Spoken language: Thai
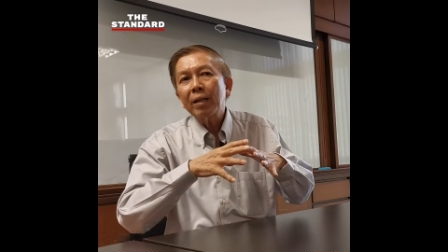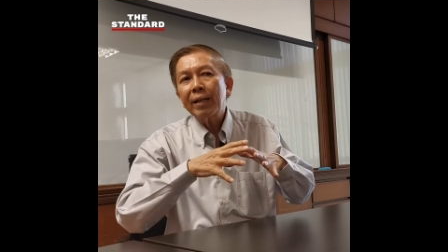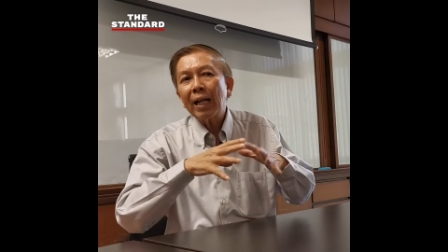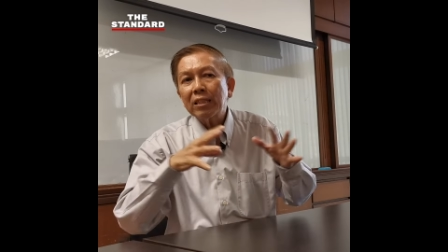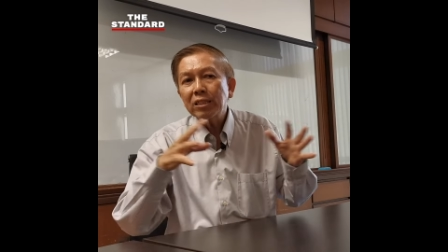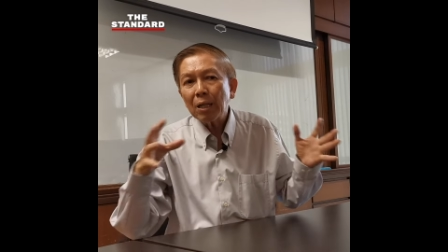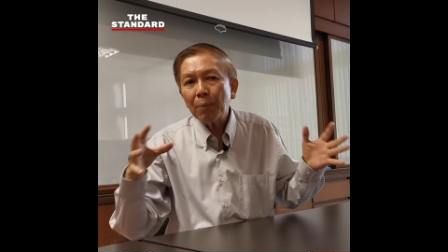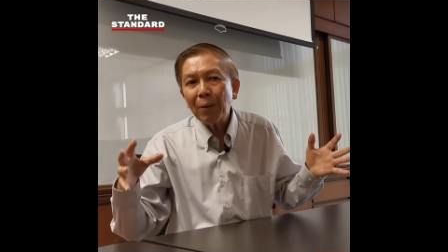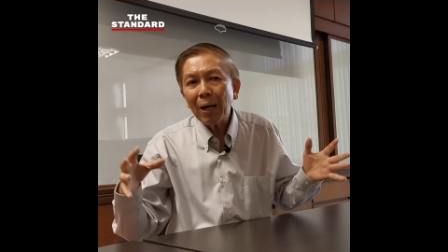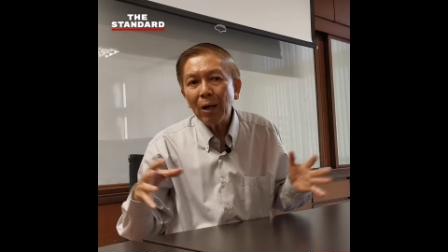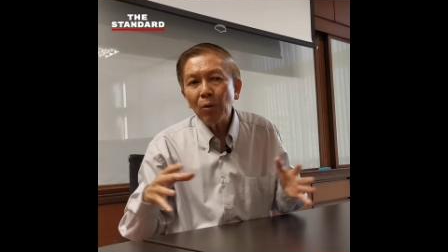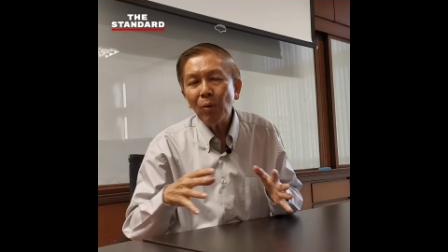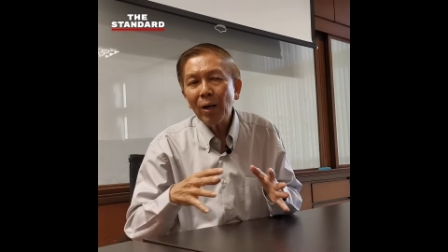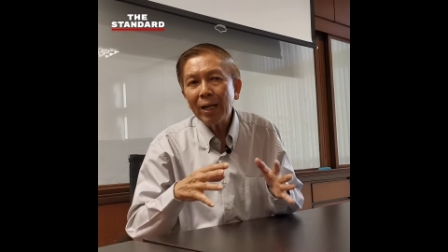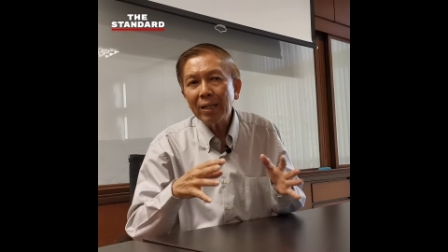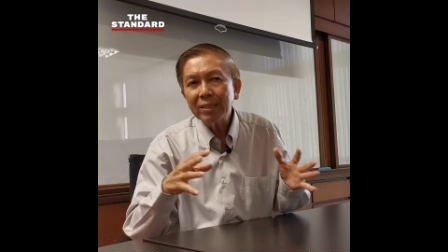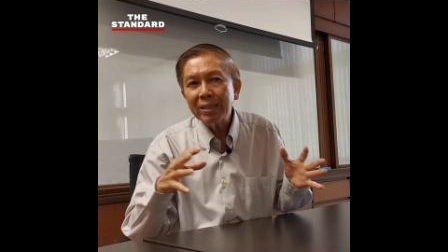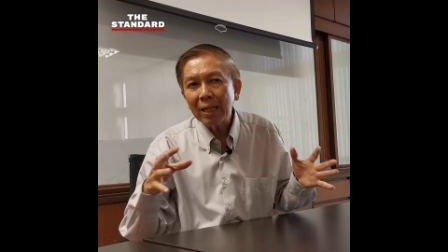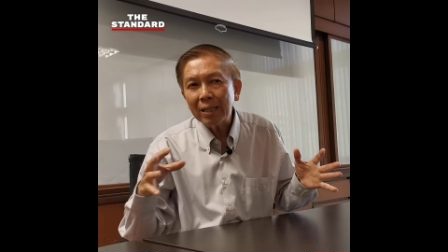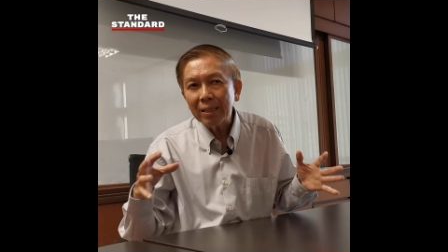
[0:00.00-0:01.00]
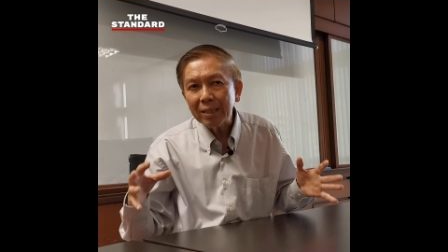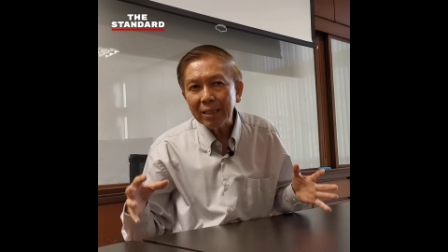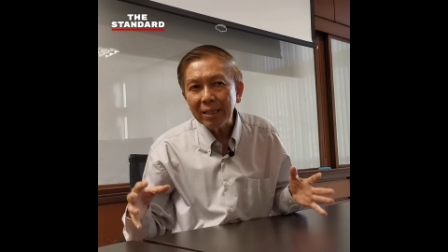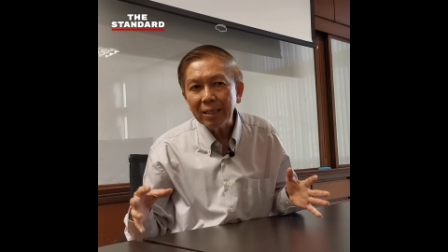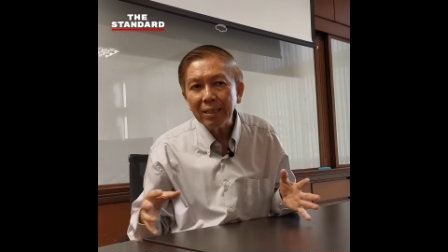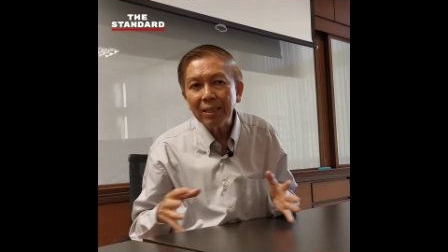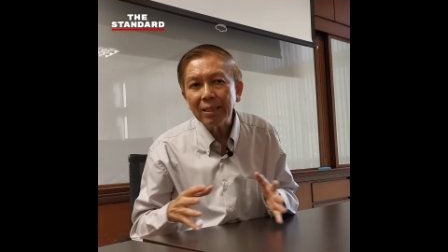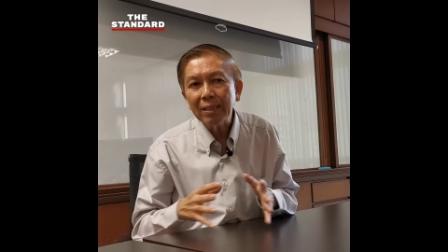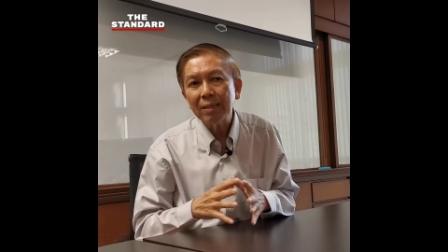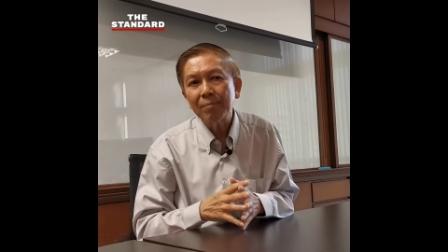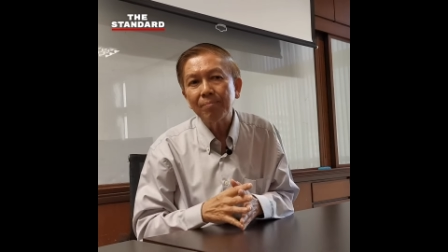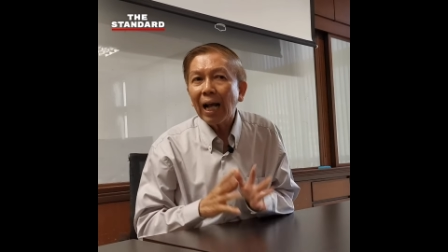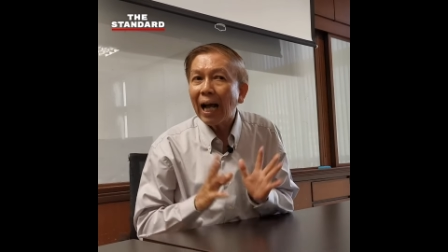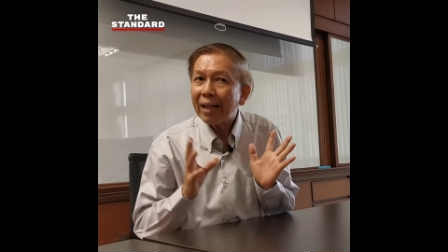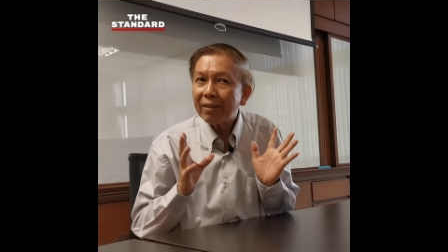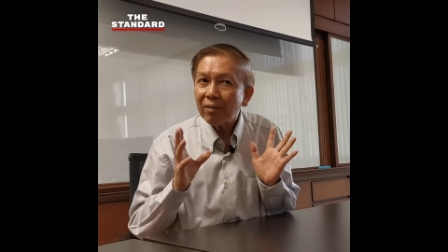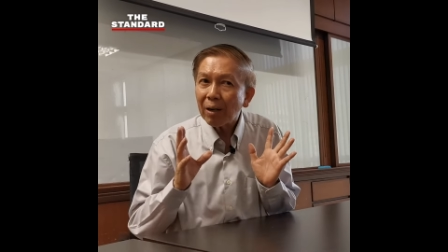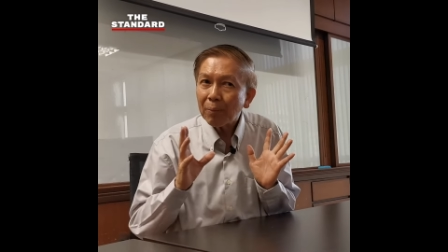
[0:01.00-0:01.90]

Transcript: ในสภาวะอย่างนี้การ